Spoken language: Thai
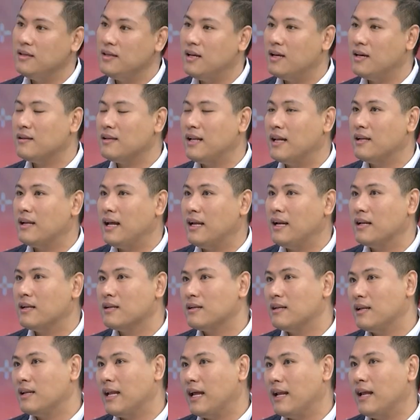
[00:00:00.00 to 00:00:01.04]
เนี้ยหลาย
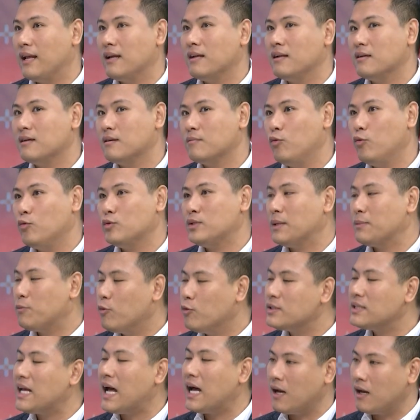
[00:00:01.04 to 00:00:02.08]
หลายผู้
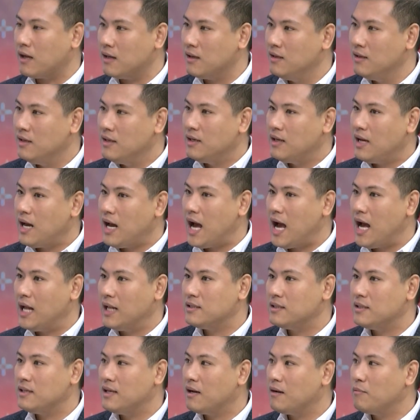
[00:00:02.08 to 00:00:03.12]
ผู้สั่งอาจ
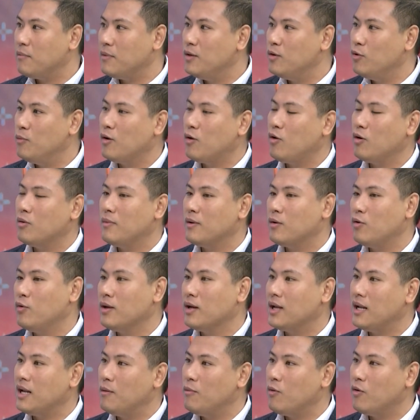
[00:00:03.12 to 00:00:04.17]
จะยังไม่รู้บางคนมาคุย
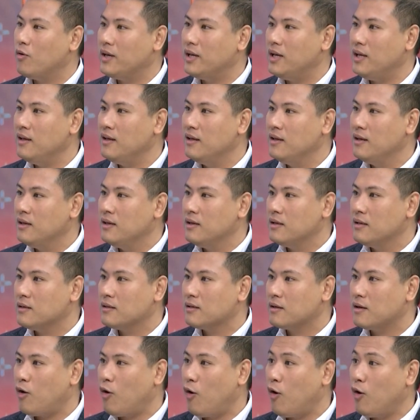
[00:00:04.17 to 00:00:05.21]
กับเรา บอก เอ๊ะ
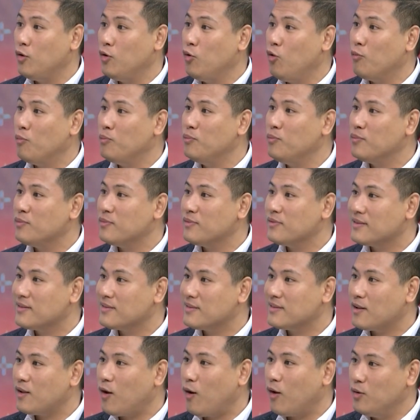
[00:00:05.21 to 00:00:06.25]
ขอรูป
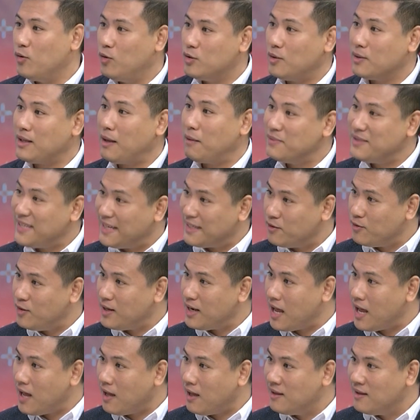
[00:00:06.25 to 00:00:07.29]
ขอรูปตอนทำเสร็จด้วย
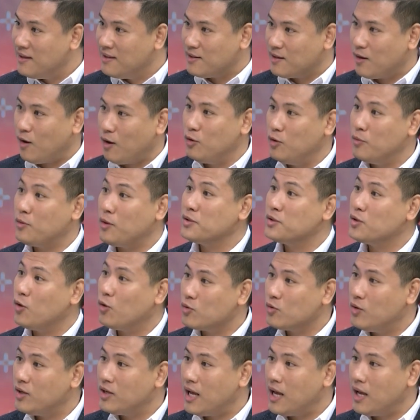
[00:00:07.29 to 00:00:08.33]
นะ ขอรูปตอนส่ง
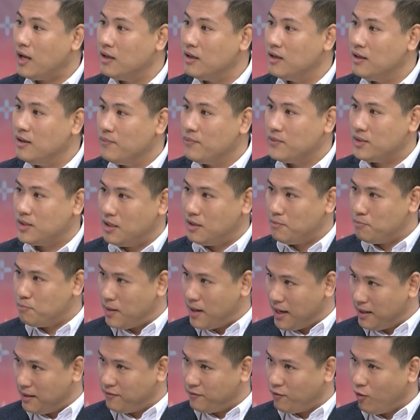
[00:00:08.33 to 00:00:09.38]
ด้วยนะใช่ซึ่ง
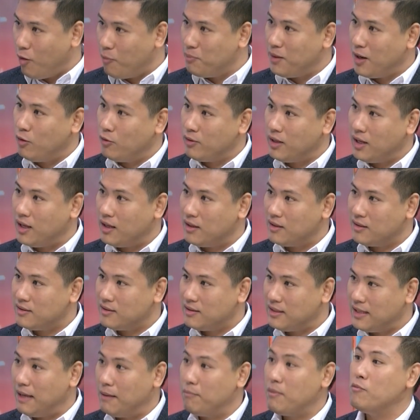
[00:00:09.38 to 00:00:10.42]
แพลตฟอร์มเราเนี่ย
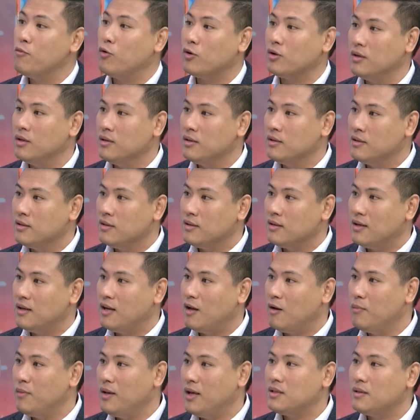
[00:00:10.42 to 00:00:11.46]
เตรียมให้หมด
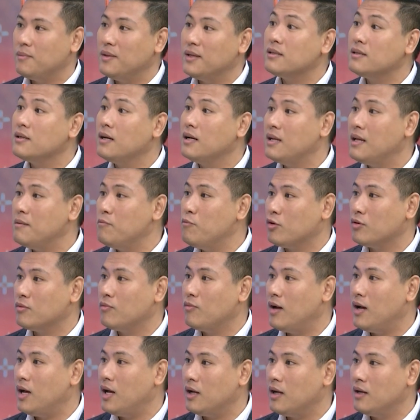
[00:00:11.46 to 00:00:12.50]
เรามี SMS เตือนให้หมด
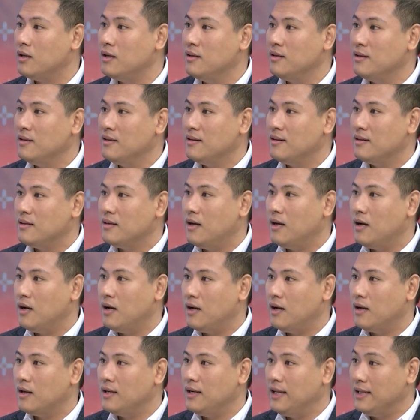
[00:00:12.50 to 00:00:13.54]
ว่า
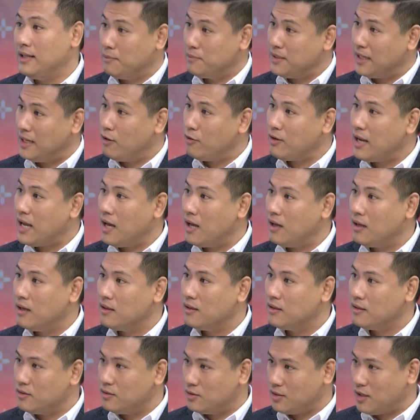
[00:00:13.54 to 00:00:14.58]
รีทำเสร็จแล้วนะ
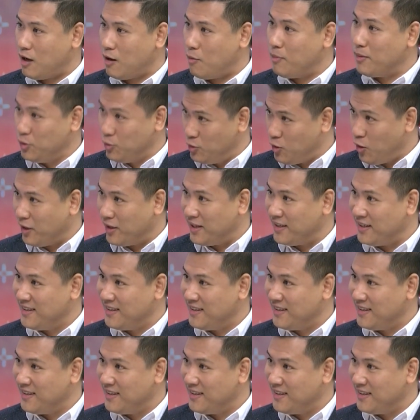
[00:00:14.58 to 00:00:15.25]
ถึงแล้วยังเข้ามาดูหน่อย